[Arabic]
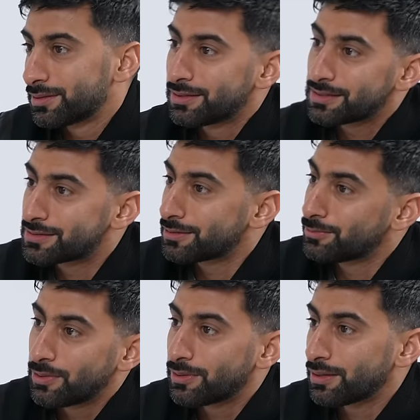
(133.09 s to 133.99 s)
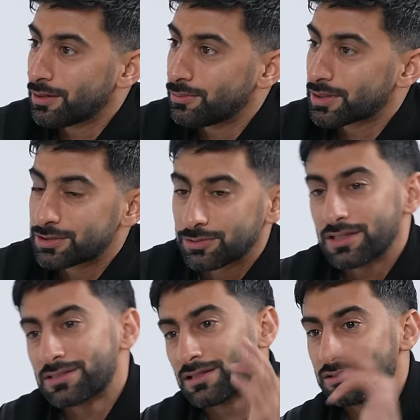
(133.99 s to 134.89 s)
ينزل من عمرك
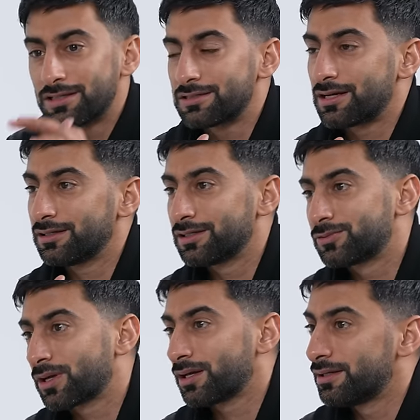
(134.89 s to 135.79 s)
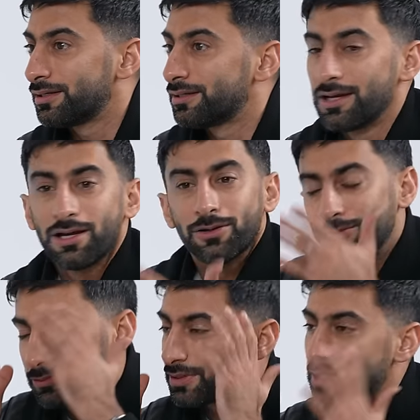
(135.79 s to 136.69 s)
وينزل التجاعيد ويخلي
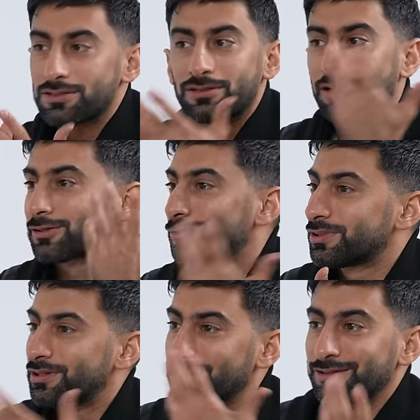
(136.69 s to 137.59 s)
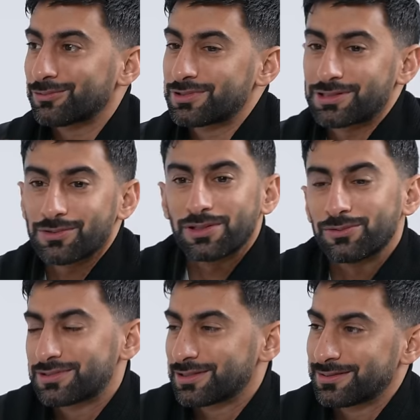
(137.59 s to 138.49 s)
صح. والناس تحط وتحط وتسوي,
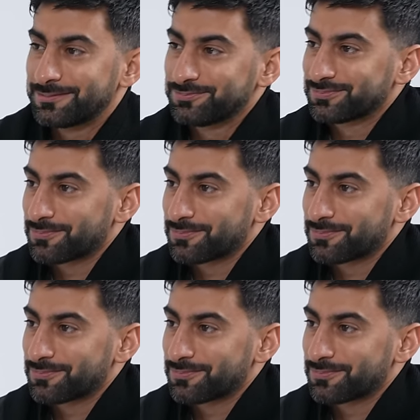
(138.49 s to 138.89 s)
وتسوي. صح.